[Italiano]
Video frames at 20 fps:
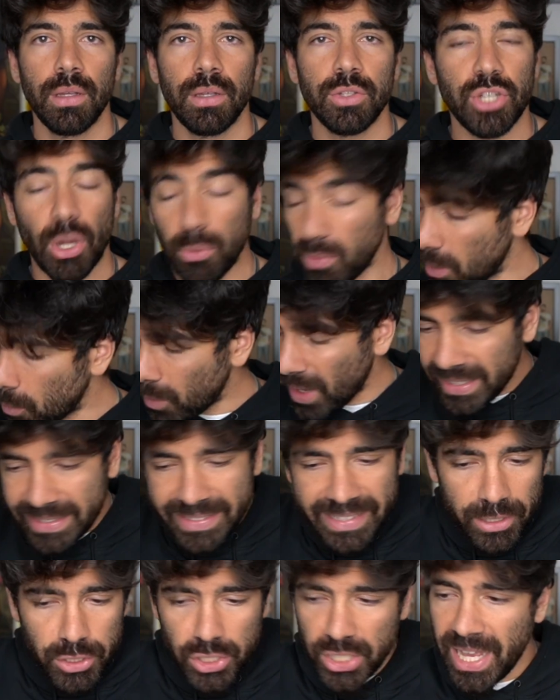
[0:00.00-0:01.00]
C'è una
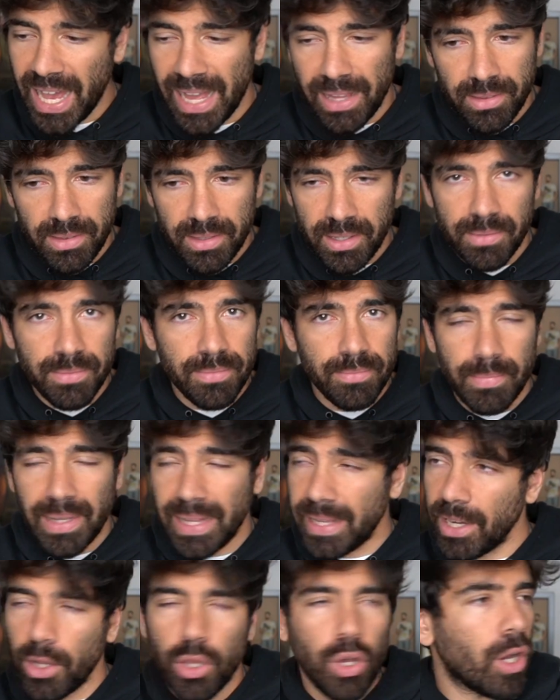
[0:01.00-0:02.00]
guardia gigante, me
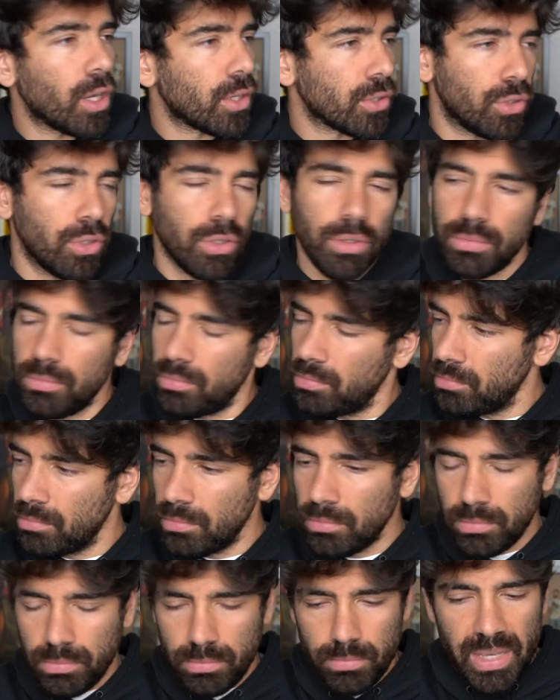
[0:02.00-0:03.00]
la ricordo
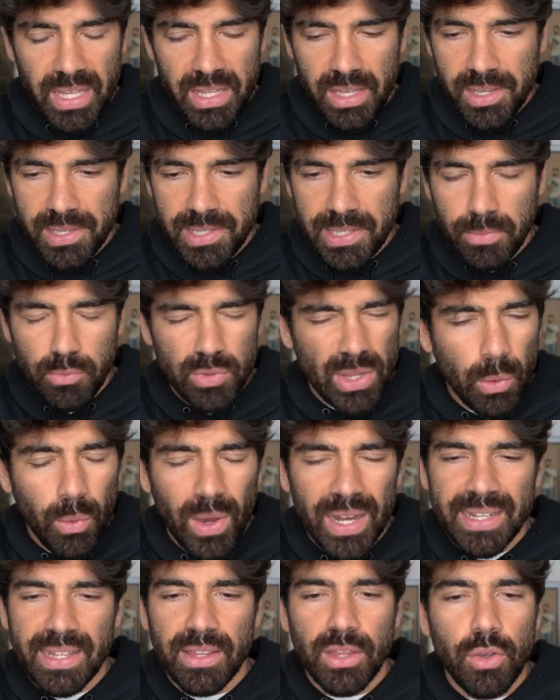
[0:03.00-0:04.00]
benissimo, una
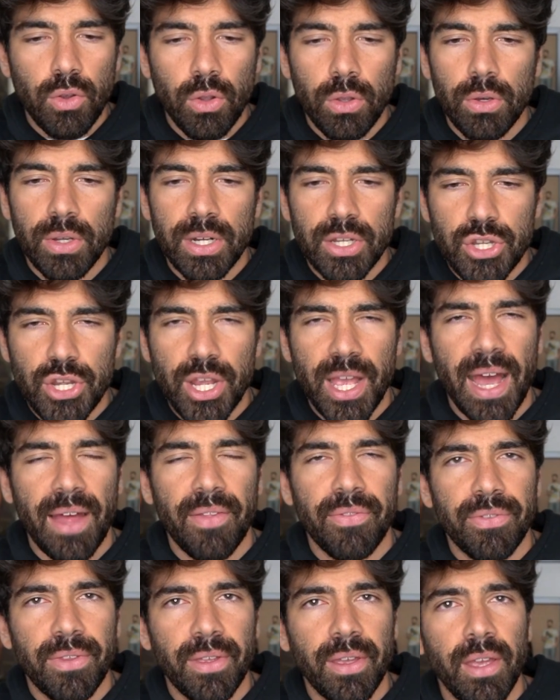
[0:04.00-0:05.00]
guardia di colore
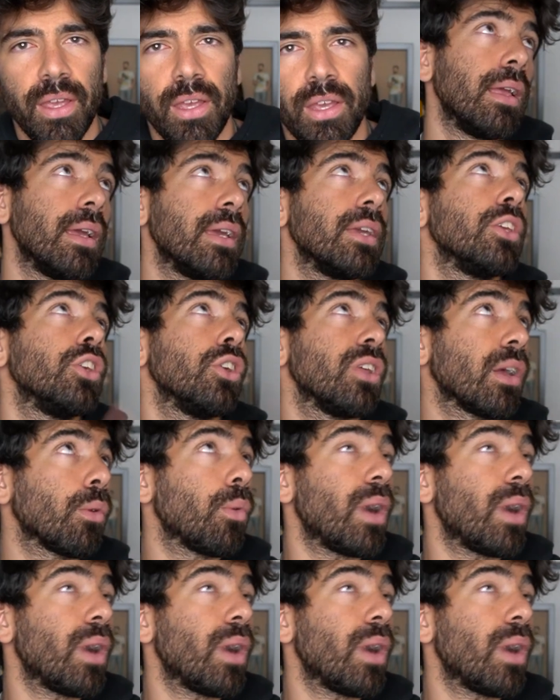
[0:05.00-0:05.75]
gigante, io la